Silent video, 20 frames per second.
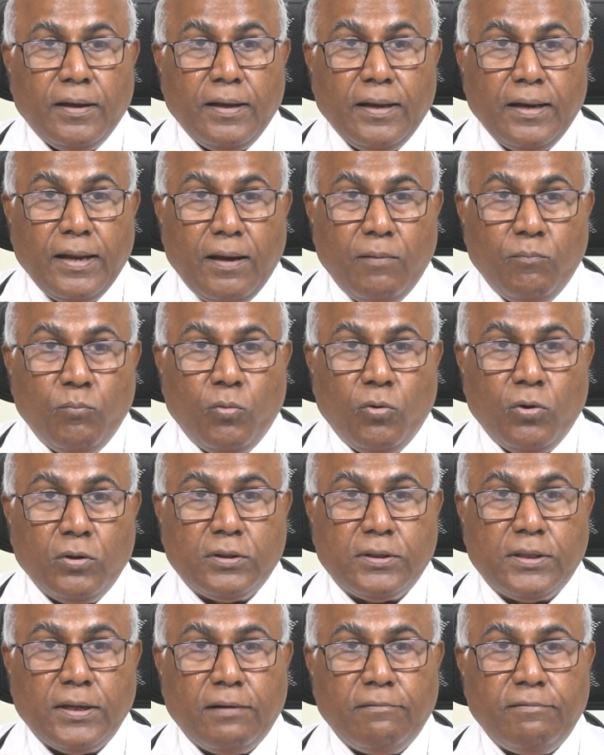ఇలా
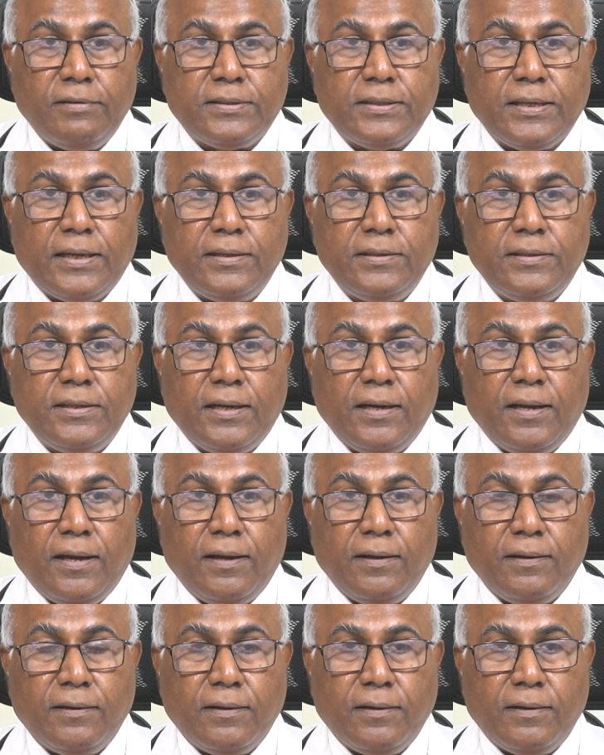మూత్ర విసర్జన
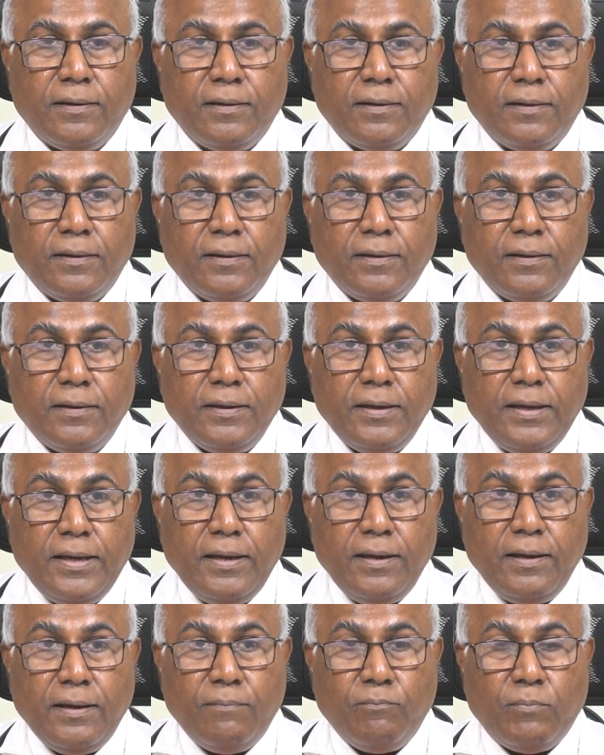ఈ
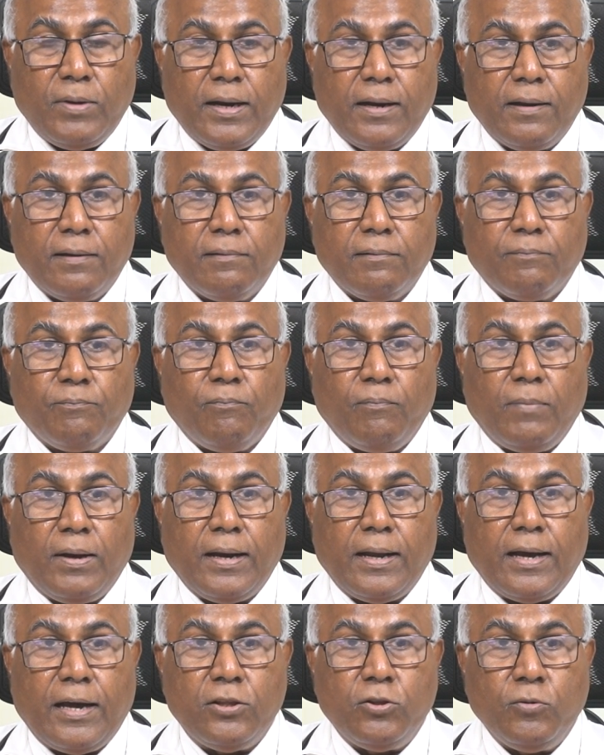మన
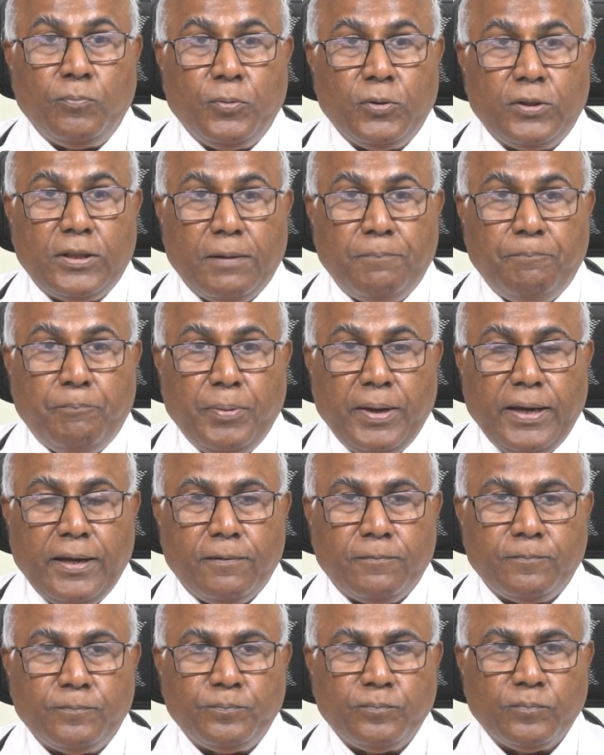మన అదుపు తప్పి
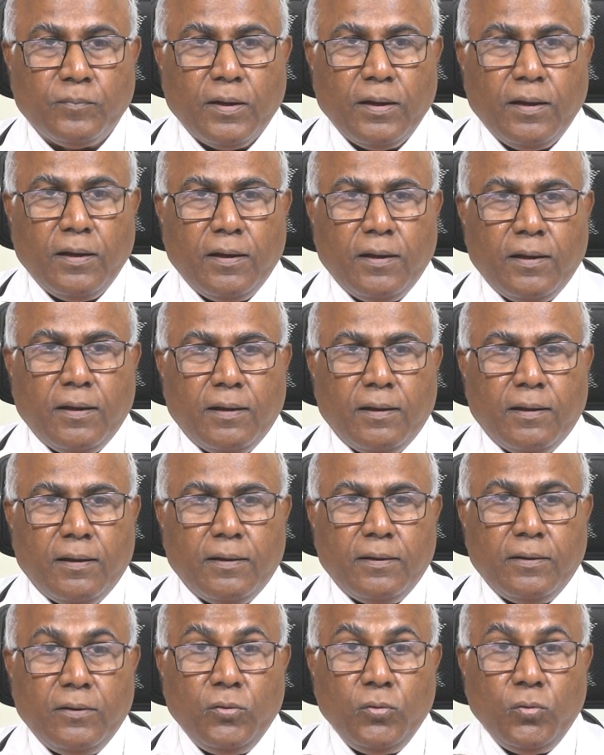
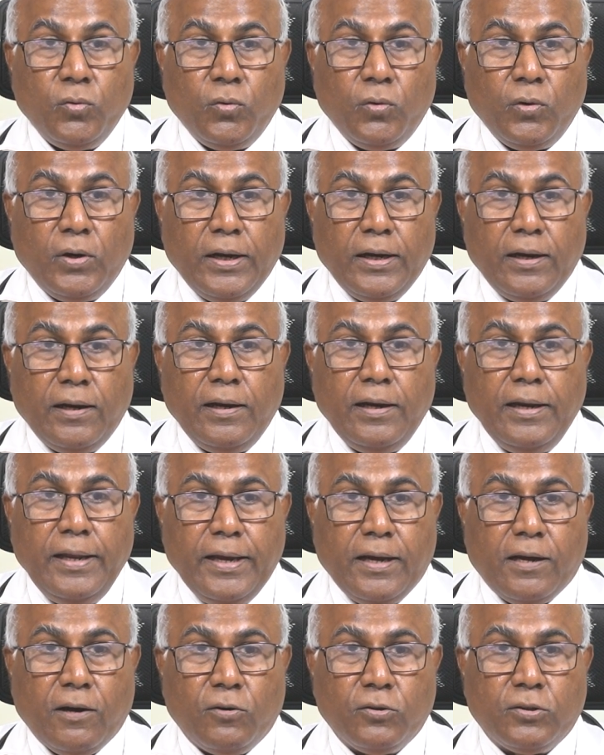యూరిన్
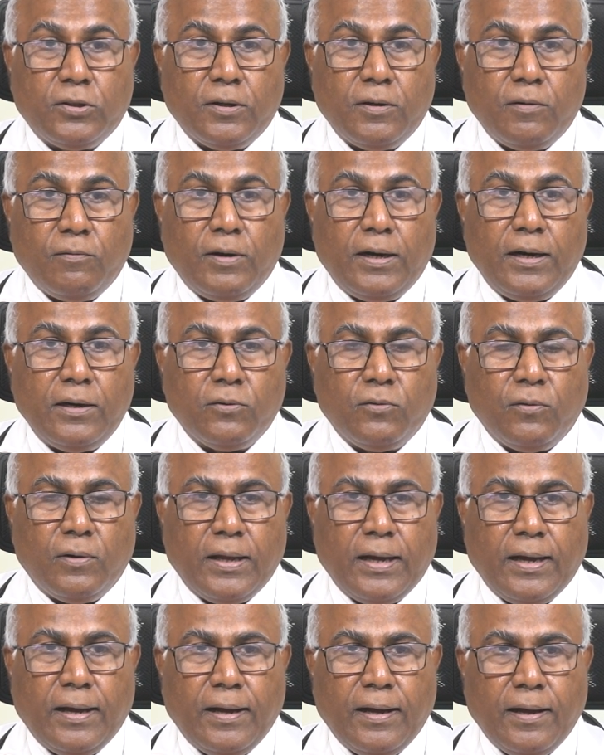లీక్ అవుతున్న వాళ్ళు
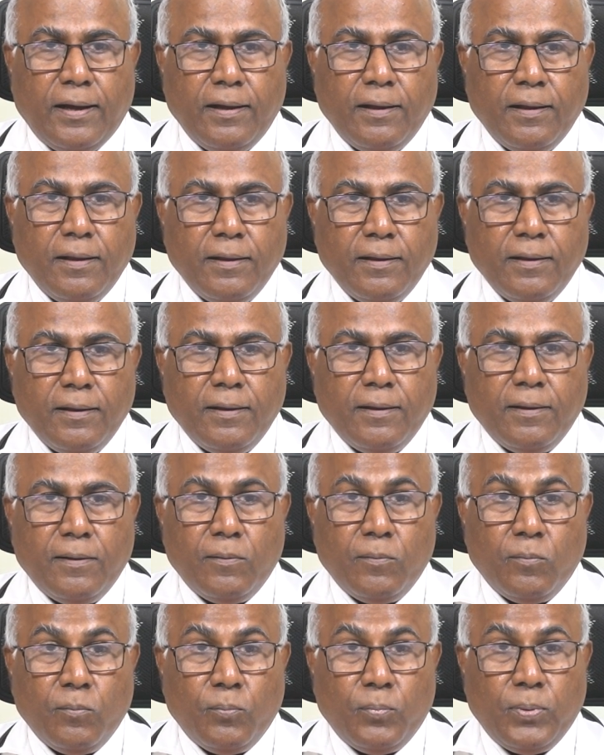కూడా
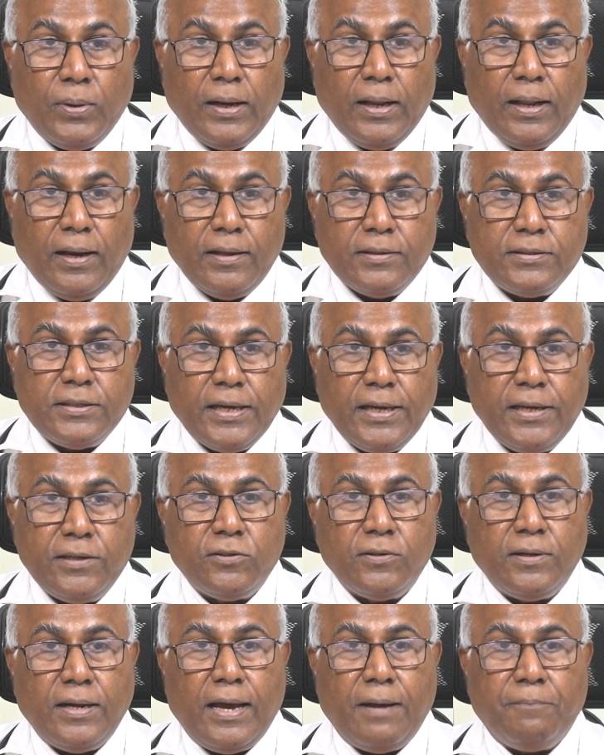పిల్లల
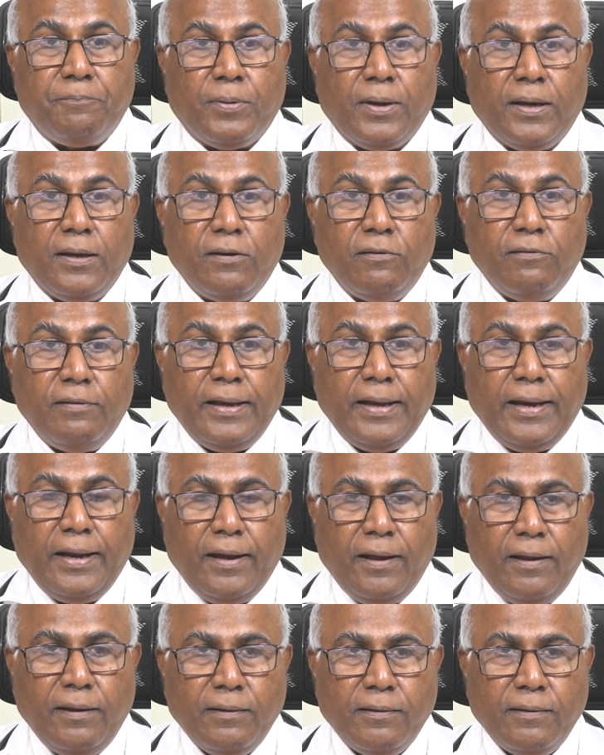సైజు నాప్కిన్లు వేరే